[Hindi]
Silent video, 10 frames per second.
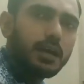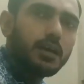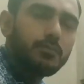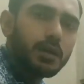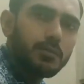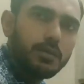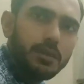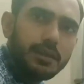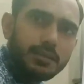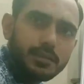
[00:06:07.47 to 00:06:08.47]
अगर
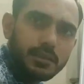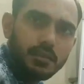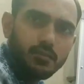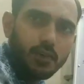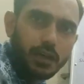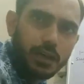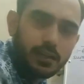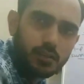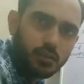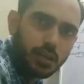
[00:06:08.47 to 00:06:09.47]
परमेबिलिटी इसकी
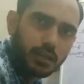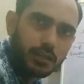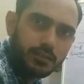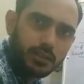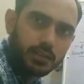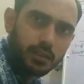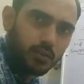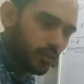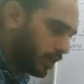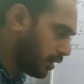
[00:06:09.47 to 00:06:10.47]
इनफाइनाइट है तो रिलक्टेंस कितना
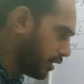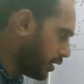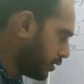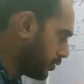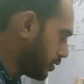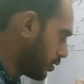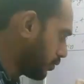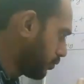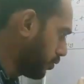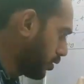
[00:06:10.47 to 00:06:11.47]
हो गया
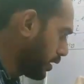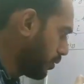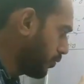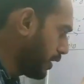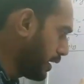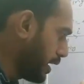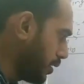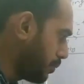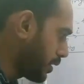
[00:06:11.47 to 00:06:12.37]
जीरो फॉर इनफाइनाइट